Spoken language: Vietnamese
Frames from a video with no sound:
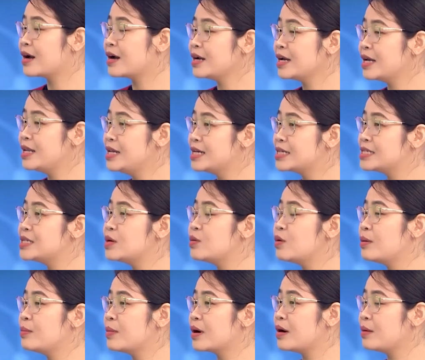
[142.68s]
và các cái lịch
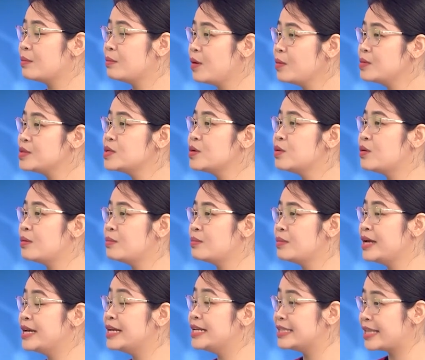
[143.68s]
siêu âm, các mốc siêu
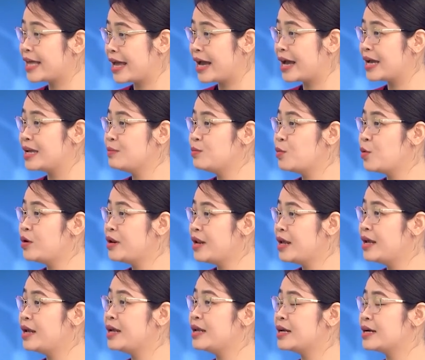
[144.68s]
âm hình thái
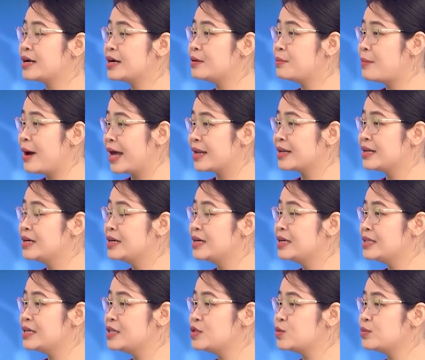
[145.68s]
4D cơ bản
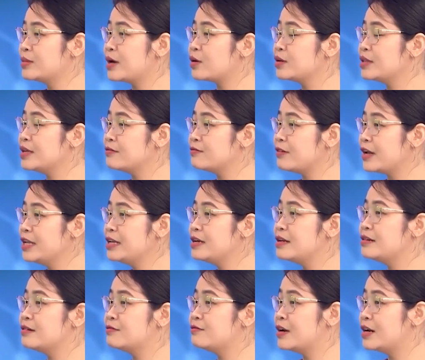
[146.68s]
thì chúng ta có thể phát
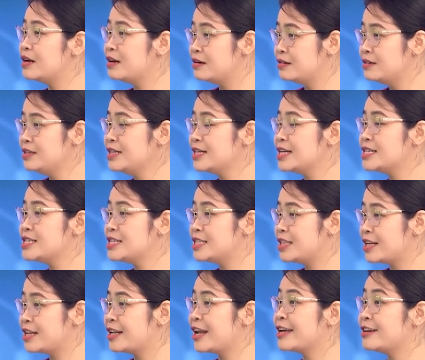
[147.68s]
hiện được phần lớn những cái dị
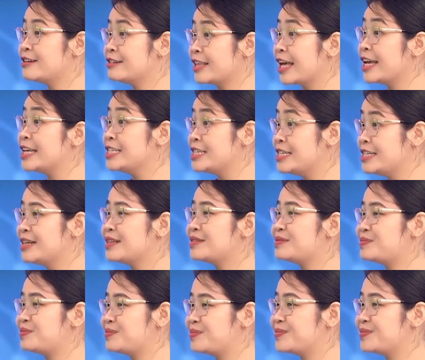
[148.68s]
tật này ở thai nhi